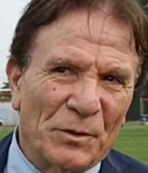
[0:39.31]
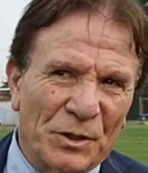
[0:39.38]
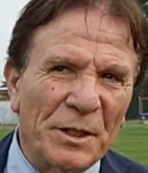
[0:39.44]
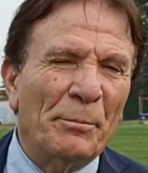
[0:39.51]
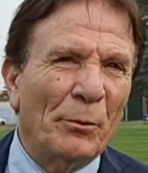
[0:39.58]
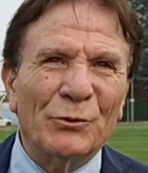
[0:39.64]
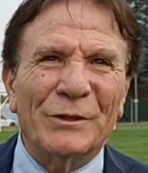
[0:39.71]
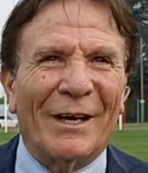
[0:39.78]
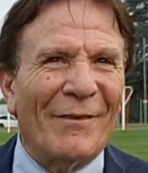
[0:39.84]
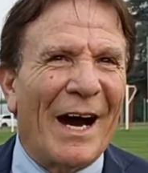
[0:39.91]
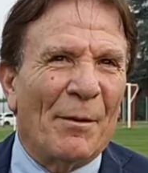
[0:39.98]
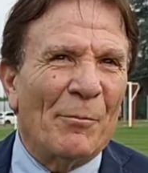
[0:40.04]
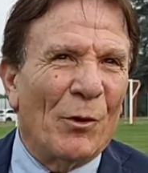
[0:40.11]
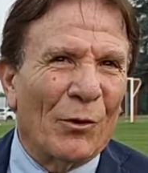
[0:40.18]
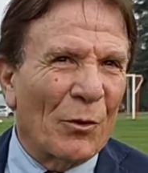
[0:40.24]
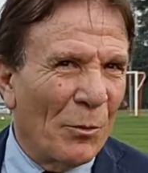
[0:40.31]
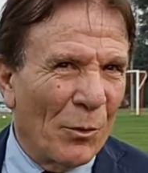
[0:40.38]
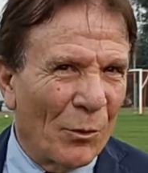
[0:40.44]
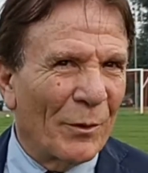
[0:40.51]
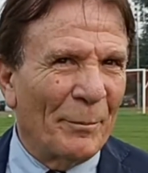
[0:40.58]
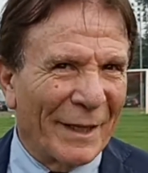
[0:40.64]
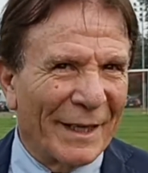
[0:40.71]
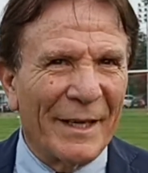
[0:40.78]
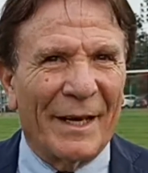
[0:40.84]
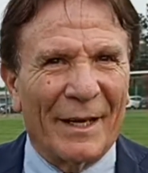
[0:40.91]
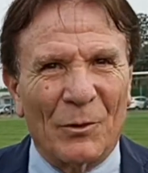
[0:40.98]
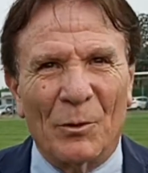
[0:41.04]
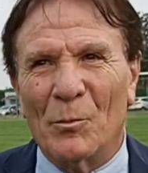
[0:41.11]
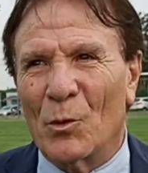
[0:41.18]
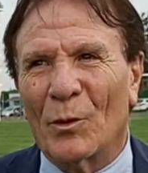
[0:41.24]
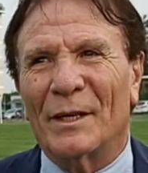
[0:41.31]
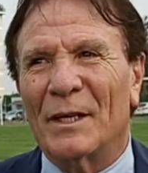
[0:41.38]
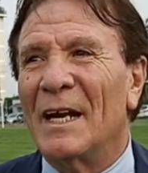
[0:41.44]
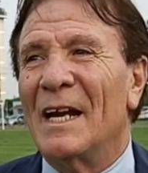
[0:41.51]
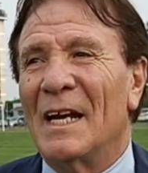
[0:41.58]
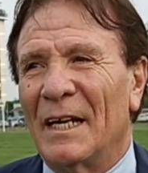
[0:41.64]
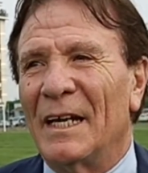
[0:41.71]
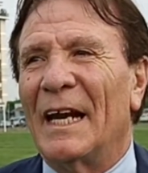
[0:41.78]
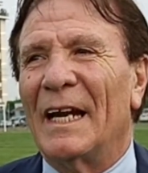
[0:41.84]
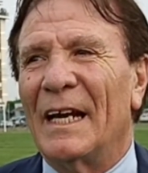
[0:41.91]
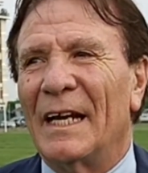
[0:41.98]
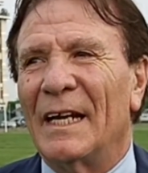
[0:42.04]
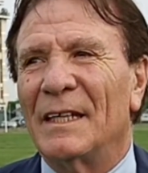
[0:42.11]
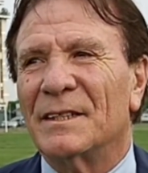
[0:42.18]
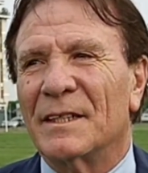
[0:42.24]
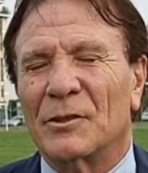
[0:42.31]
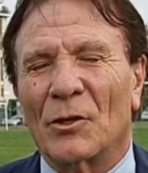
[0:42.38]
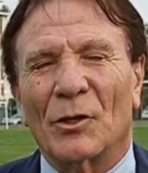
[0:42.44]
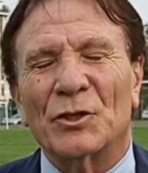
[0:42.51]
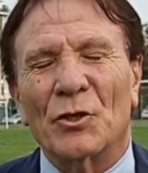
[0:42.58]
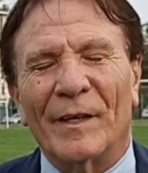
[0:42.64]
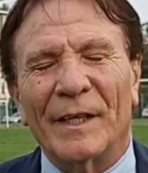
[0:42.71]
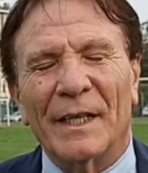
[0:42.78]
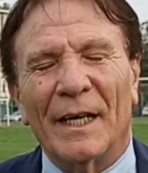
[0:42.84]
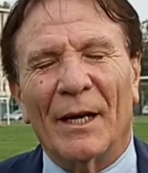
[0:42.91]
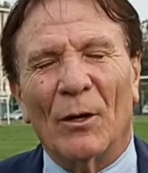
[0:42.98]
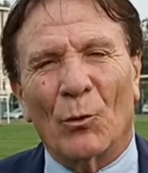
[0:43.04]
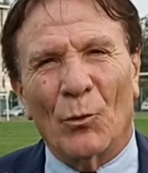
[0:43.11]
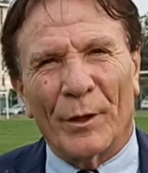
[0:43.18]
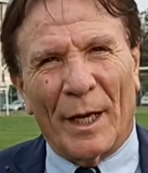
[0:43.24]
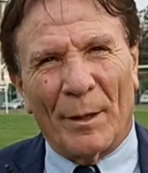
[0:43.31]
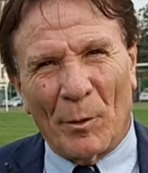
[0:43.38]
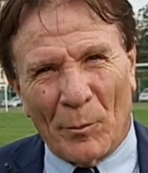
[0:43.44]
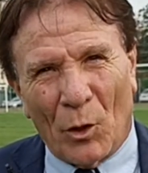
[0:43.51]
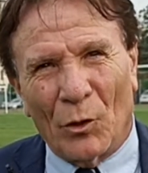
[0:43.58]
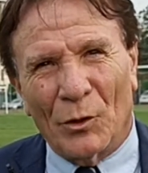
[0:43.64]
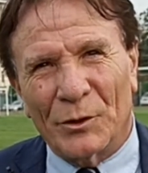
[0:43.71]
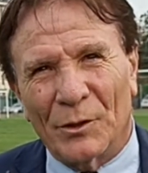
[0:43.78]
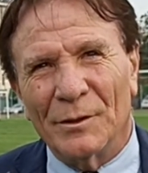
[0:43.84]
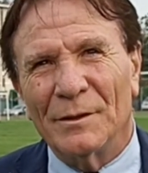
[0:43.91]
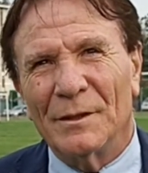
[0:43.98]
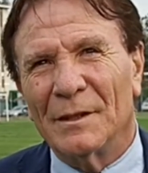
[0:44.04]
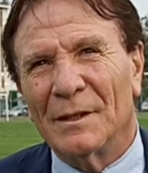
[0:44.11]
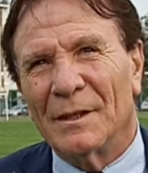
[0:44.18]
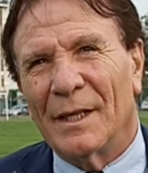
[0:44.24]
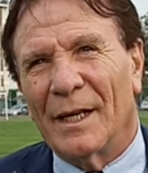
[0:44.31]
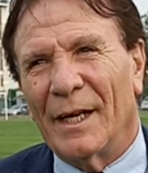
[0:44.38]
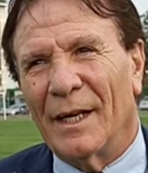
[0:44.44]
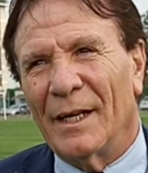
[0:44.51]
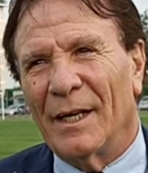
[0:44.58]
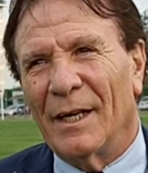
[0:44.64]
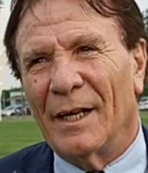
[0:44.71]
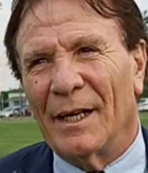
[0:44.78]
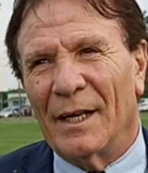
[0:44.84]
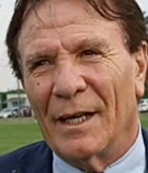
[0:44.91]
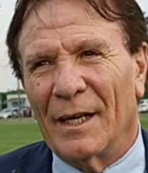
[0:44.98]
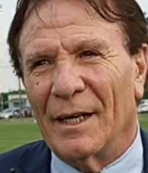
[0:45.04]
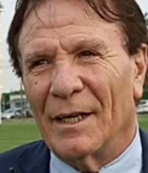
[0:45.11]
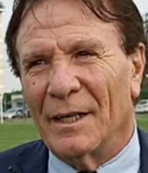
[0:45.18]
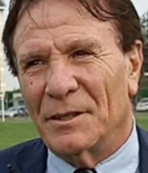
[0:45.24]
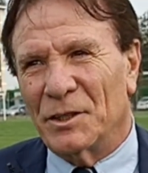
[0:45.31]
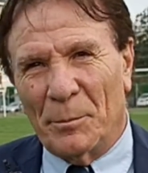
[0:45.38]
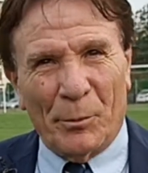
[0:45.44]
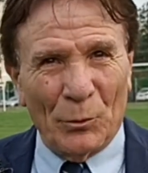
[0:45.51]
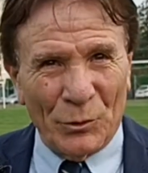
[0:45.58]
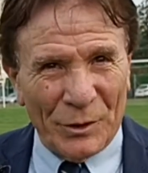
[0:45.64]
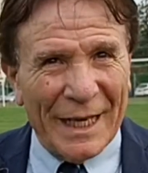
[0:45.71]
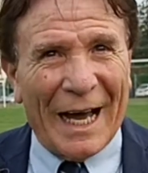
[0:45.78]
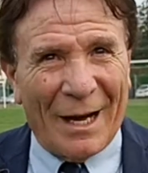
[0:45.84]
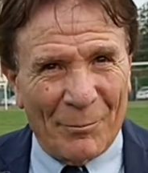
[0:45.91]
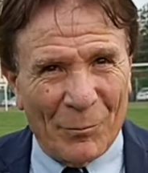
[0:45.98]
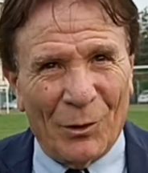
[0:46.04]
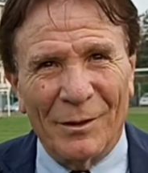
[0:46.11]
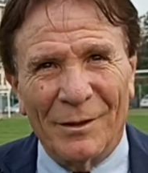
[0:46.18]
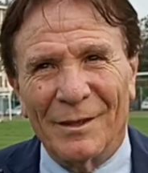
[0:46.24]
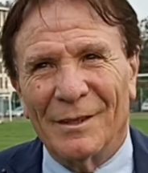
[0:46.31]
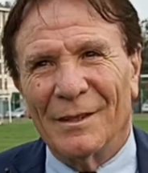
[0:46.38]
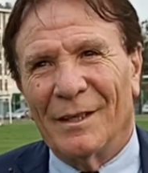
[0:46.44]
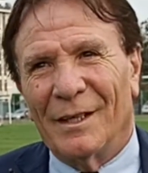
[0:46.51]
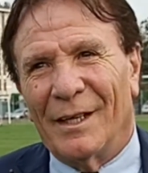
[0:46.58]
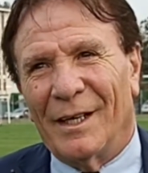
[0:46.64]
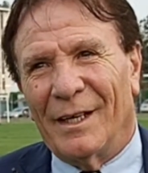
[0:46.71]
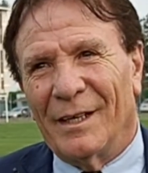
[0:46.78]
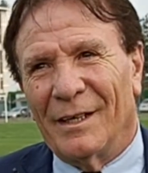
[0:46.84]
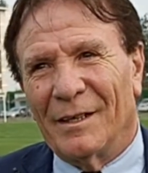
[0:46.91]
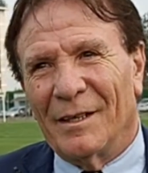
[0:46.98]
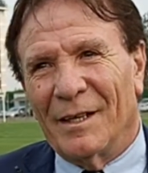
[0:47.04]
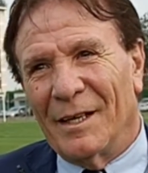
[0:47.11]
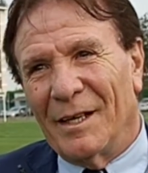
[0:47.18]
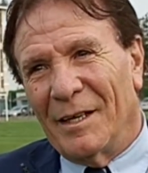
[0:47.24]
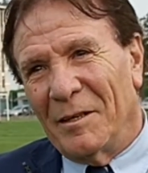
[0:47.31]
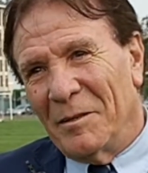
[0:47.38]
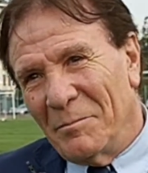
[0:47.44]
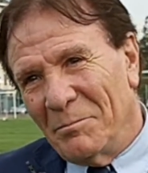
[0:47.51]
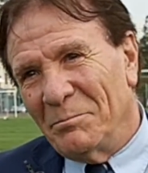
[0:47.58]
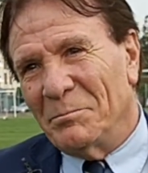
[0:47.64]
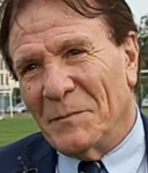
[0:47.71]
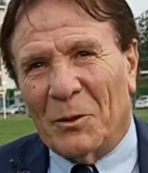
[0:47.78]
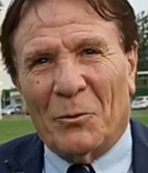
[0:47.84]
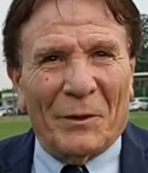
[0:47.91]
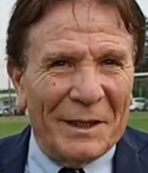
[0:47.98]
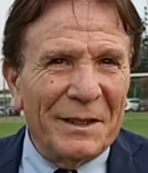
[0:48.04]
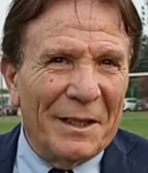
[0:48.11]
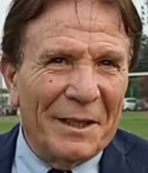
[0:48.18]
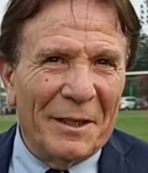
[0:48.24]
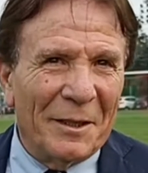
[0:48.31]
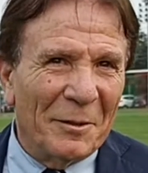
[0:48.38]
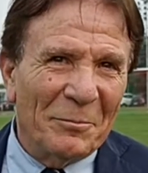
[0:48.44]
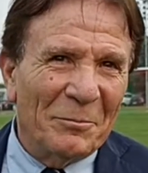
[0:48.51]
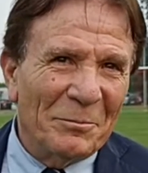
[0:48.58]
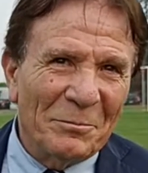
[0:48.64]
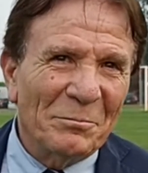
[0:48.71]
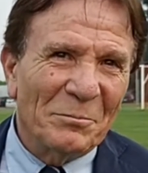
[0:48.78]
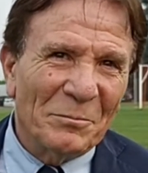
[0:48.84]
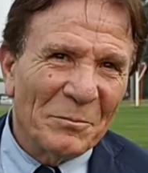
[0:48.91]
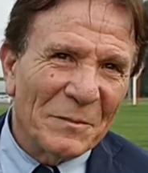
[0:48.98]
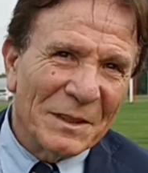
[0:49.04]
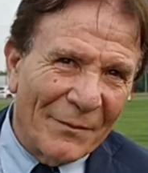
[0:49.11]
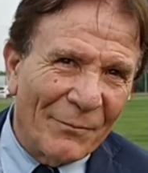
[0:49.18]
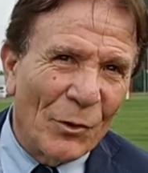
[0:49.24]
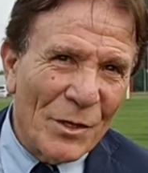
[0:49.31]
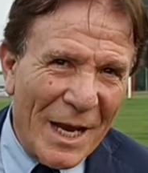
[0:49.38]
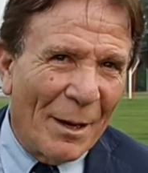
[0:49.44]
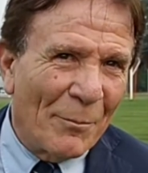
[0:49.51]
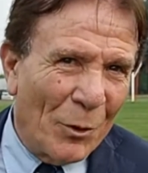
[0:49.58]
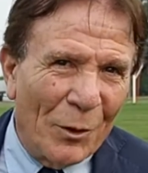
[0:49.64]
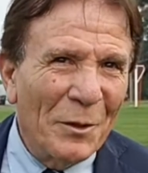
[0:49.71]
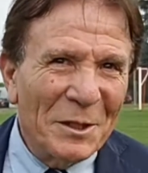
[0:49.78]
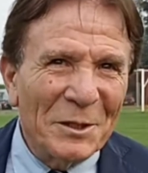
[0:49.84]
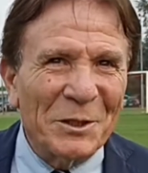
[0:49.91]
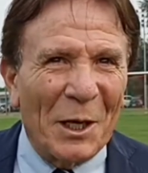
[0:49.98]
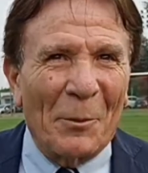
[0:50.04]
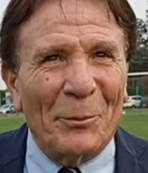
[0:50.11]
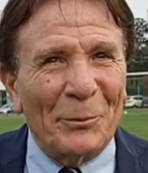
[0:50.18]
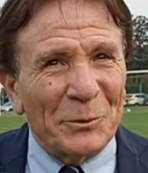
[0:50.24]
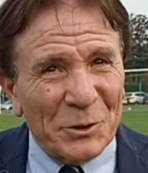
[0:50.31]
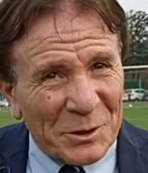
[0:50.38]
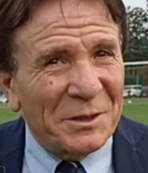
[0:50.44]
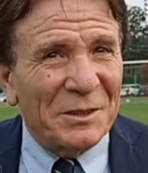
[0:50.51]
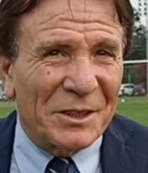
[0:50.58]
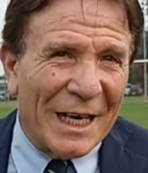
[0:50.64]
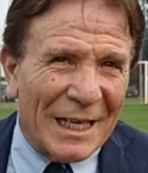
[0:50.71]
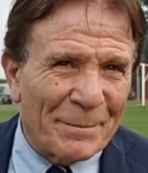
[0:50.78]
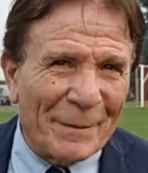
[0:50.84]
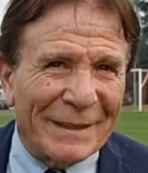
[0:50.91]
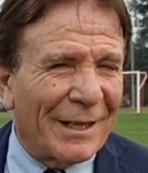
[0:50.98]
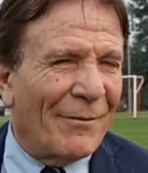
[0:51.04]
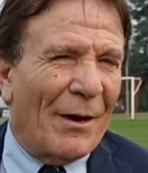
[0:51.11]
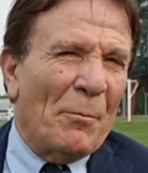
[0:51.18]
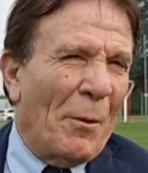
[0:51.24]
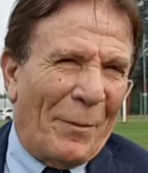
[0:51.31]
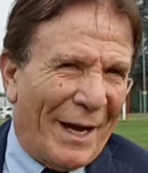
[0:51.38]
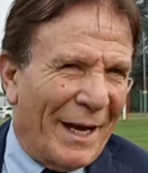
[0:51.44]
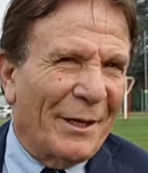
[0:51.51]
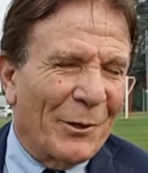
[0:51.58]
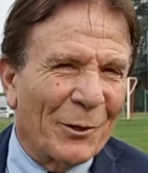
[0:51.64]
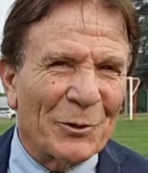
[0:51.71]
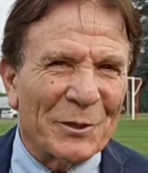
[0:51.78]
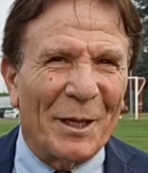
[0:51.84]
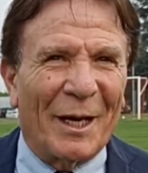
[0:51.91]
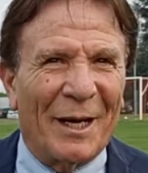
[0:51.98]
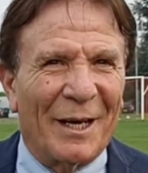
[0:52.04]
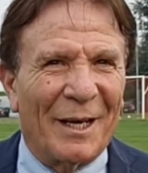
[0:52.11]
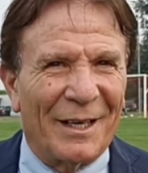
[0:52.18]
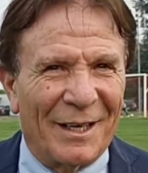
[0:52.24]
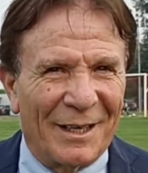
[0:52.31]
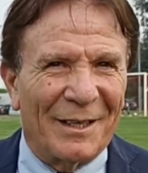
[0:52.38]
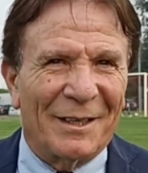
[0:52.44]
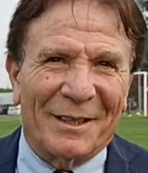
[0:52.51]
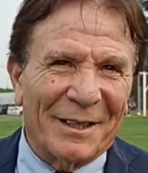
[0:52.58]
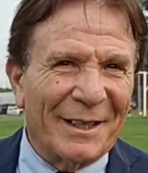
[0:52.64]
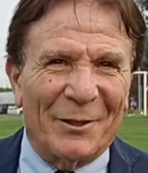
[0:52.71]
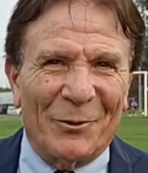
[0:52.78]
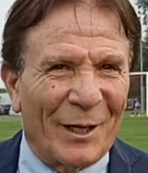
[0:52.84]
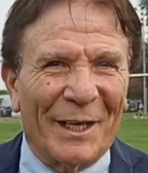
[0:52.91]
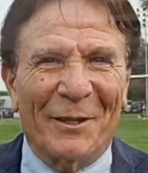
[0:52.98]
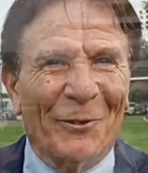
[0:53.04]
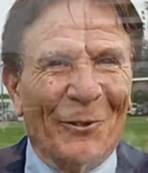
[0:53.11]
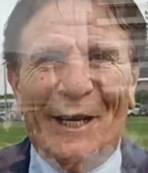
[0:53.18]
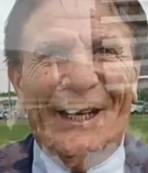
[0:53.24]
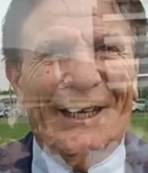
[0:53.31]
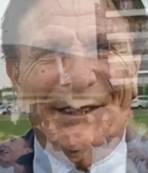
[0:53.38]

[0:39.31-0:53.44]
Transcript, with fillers: ci puntavamo comunque, perché comunque il, il settore giovanile lo curiamo molto, eh, ci puntiamo eh, e quindi se vogliamo ce, l'aspettavamo ma è una cosa che non, è, non era